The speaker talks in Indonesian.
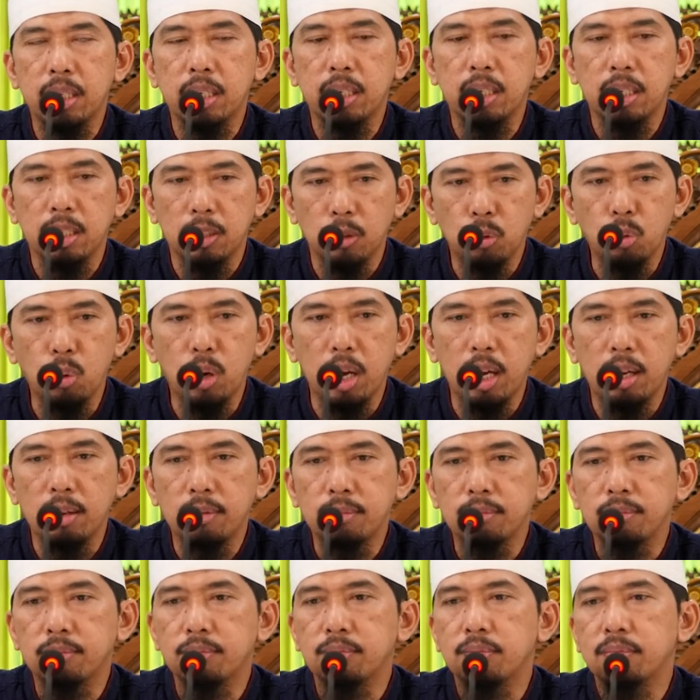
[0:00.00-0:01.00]
bagi dua.
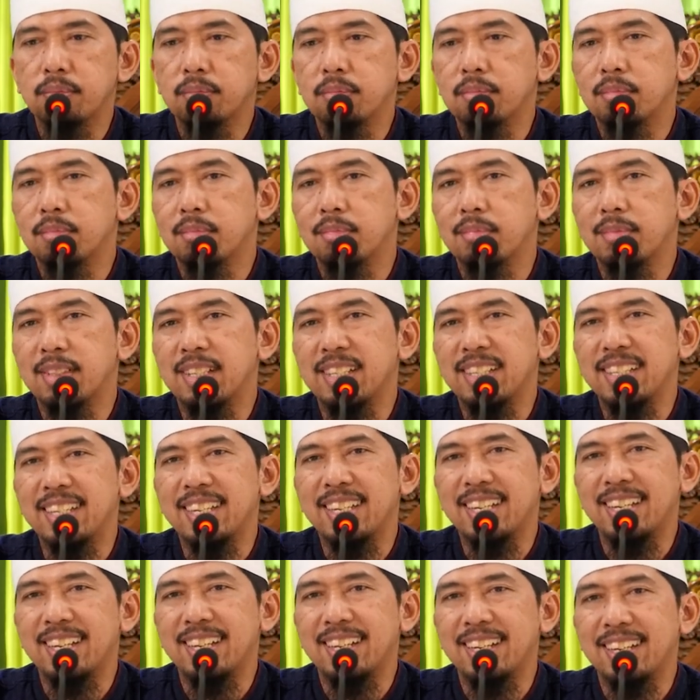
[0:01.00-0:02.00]

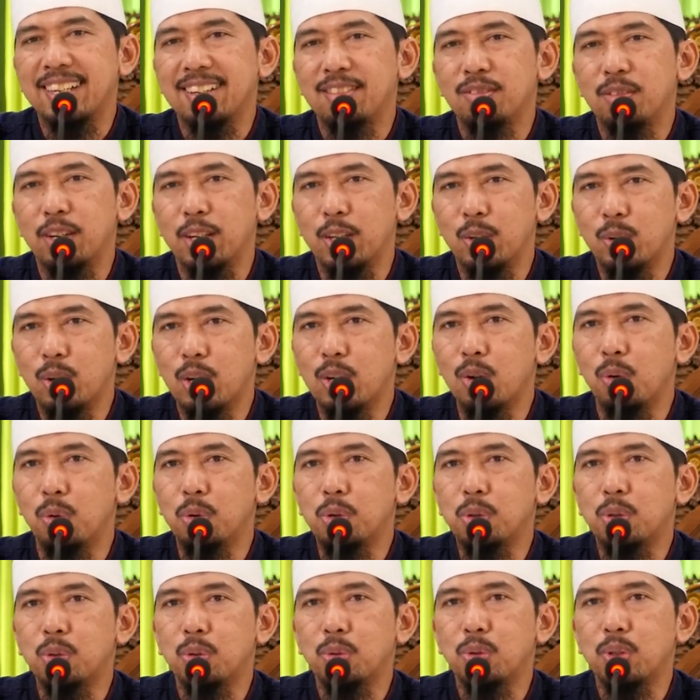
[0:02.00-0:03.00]
Iya, bagi dua
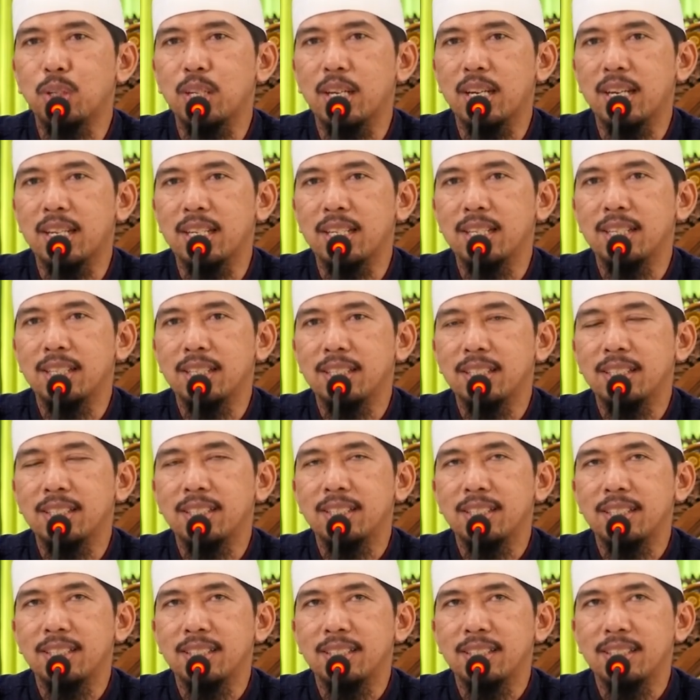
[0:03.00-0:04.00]
ada untung dia kan.
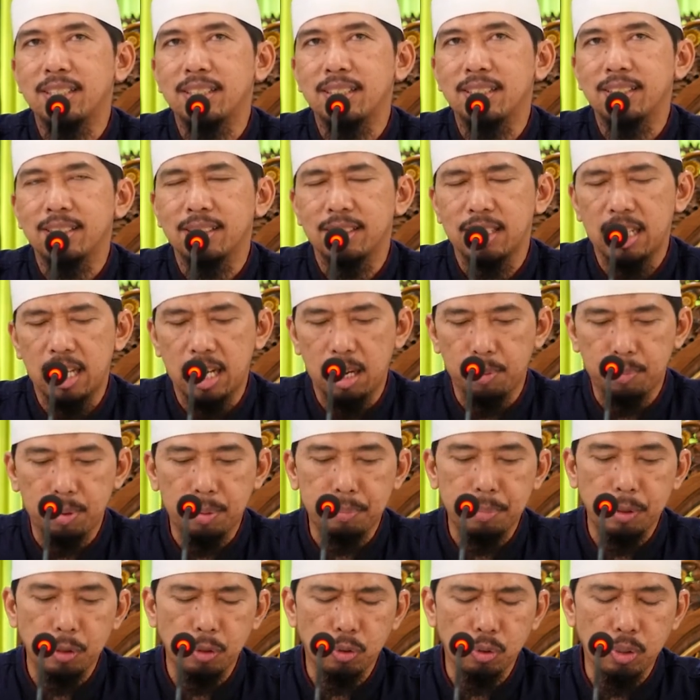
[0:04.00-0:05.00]
Nah nggak
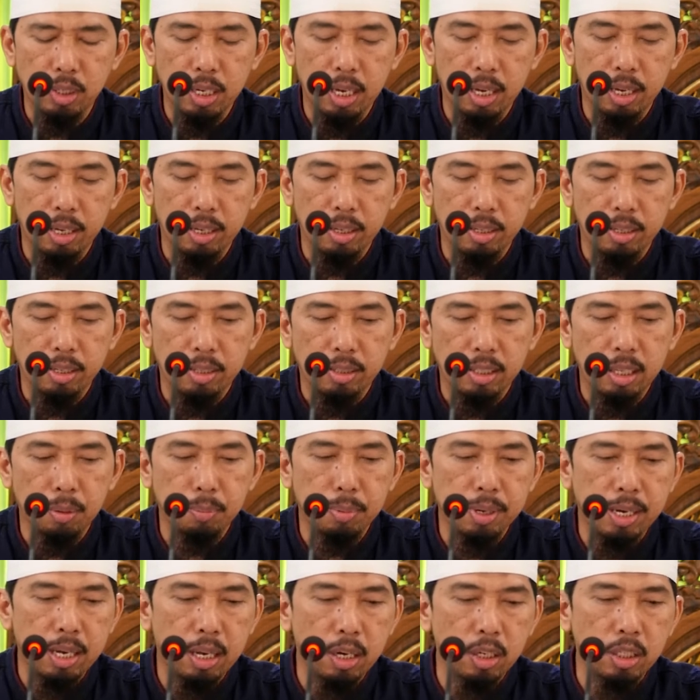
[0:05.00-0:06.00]
apa-apa juga.
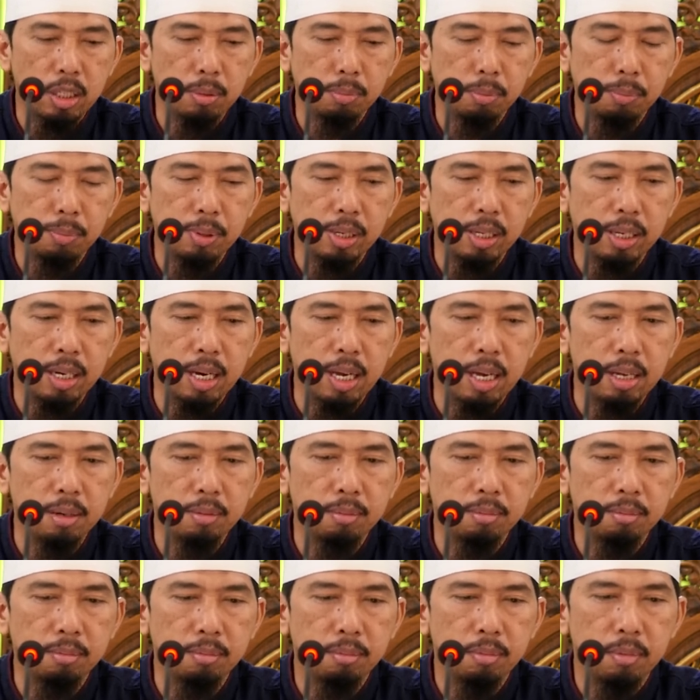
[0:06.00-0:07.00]
Tapi kalau si pemilik
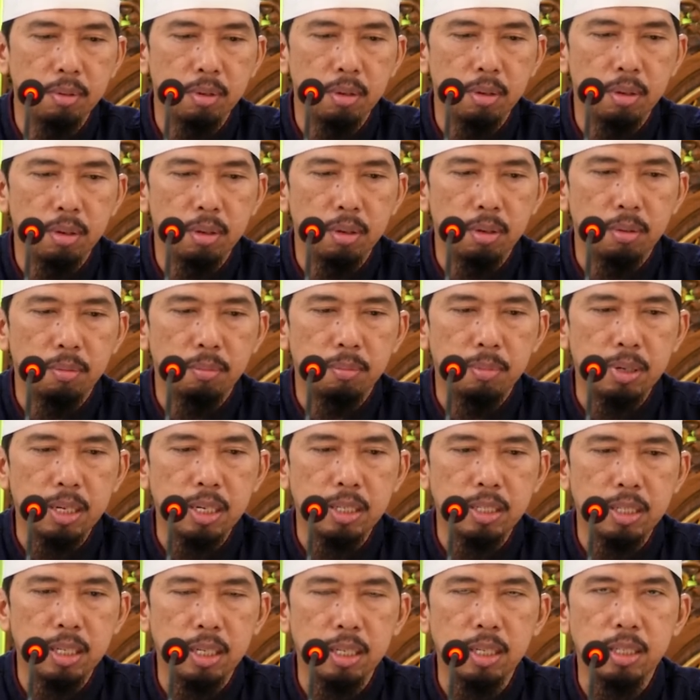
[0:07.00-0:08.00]
lahan
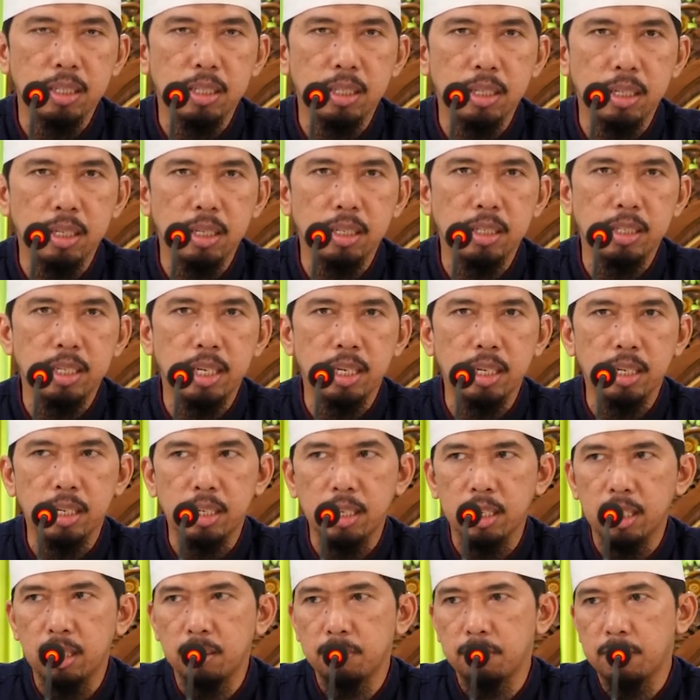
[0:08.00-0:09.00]
merasa kesel,
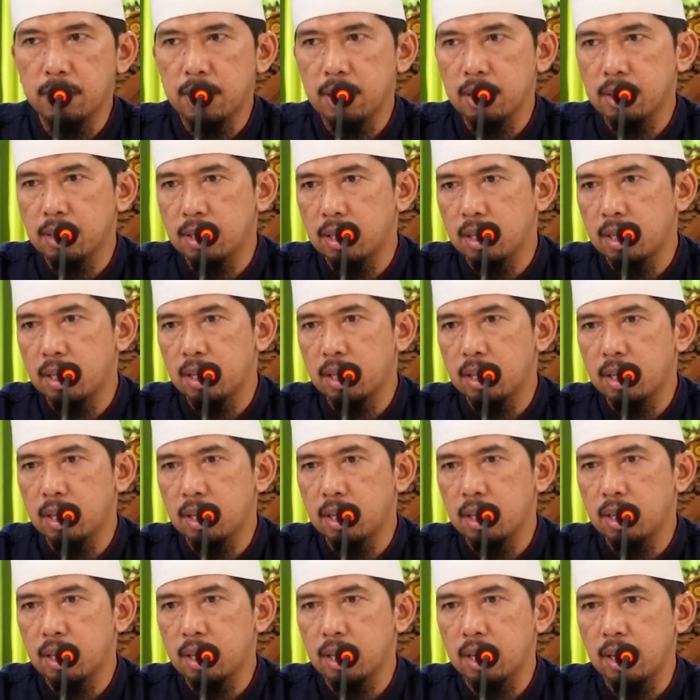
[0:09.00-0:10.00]
jengkel, merasa
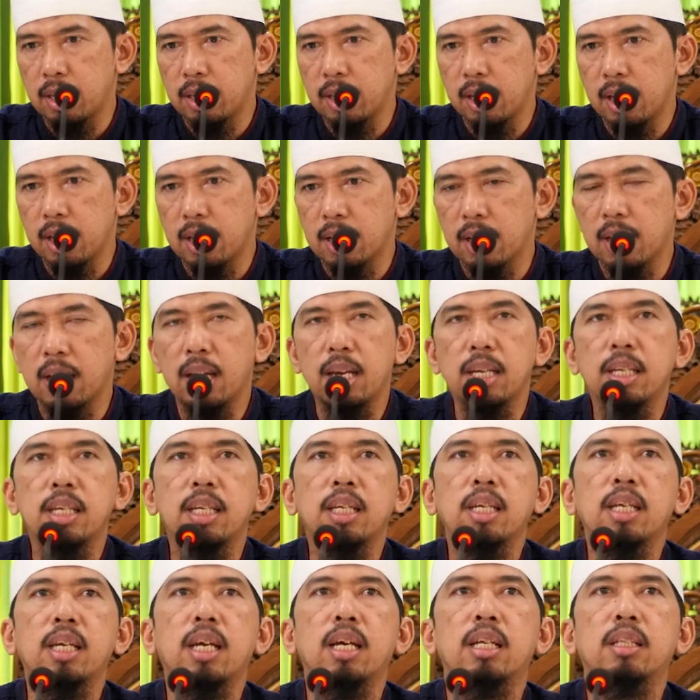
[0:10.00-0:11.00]
nggak
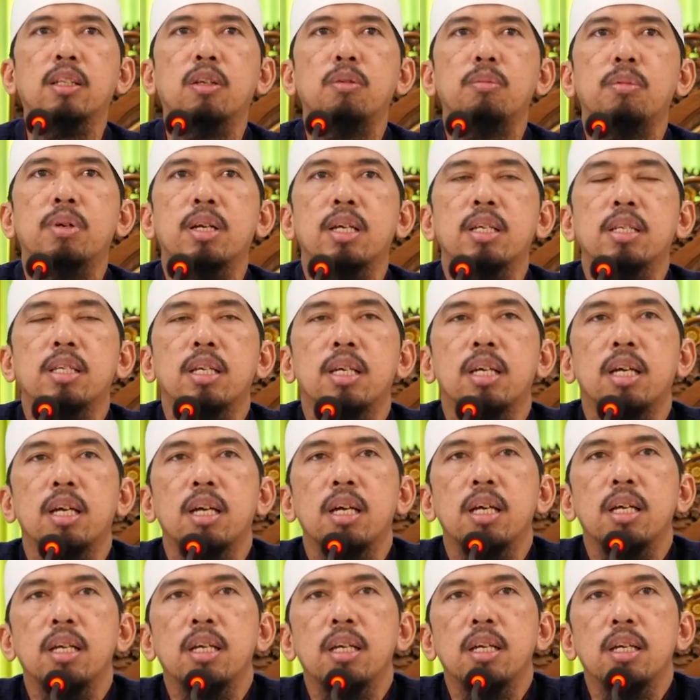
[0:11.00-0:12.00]
dihargai atau
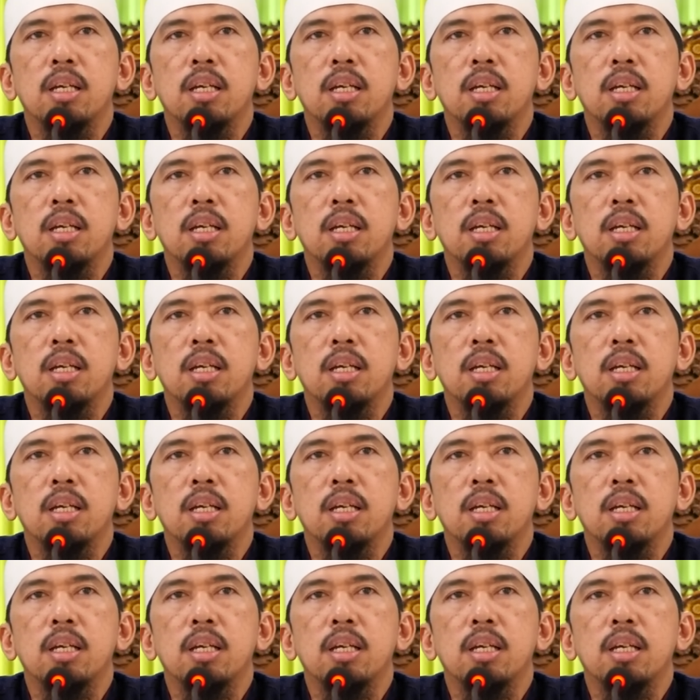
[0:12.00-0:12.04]
merasa